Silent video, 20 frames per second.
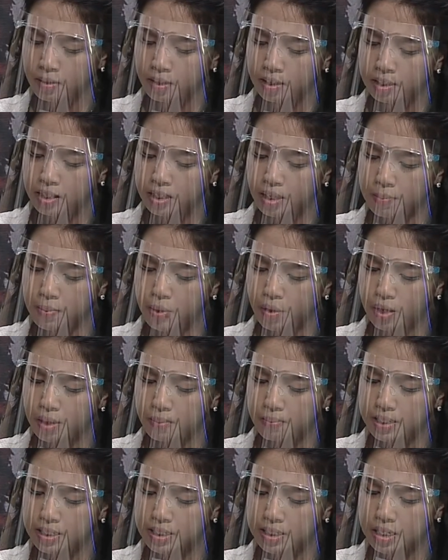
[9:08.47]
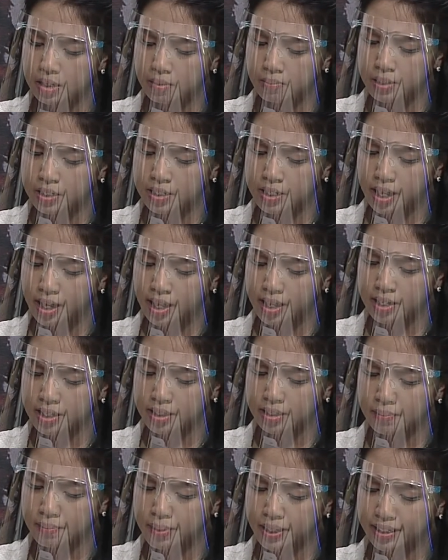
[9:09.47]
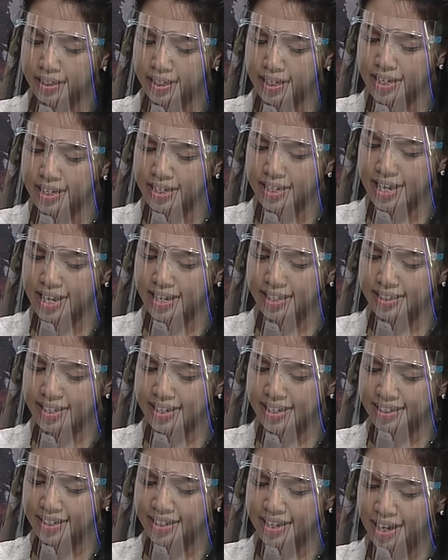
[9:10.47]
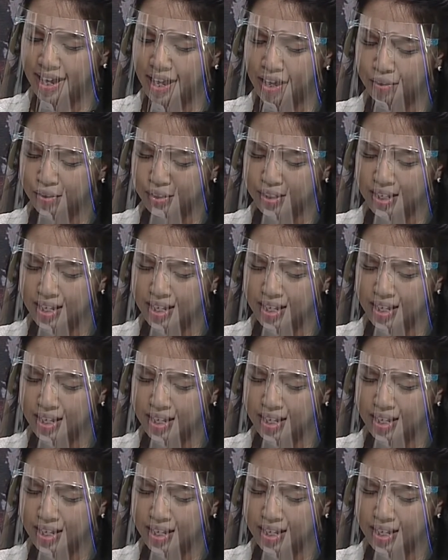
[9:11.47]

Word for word: tetapi orang Mesir berjalan di tempat kering dari tengah-tengah laut,